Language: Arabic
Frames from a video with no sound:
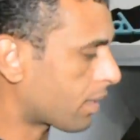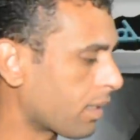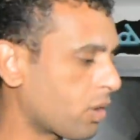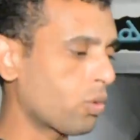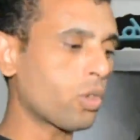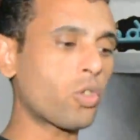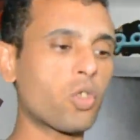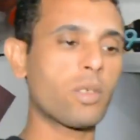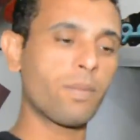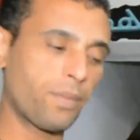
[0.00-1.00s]
سنتي
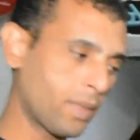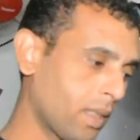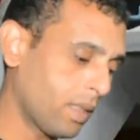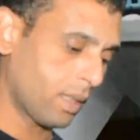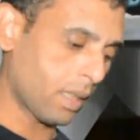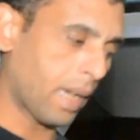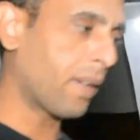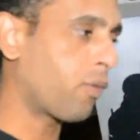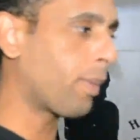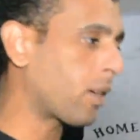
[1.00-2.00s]
ونص
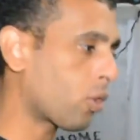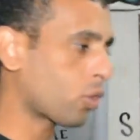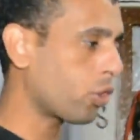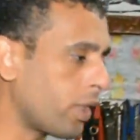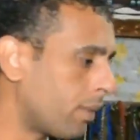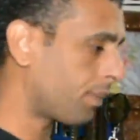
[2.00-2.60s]
ايفوماك اردني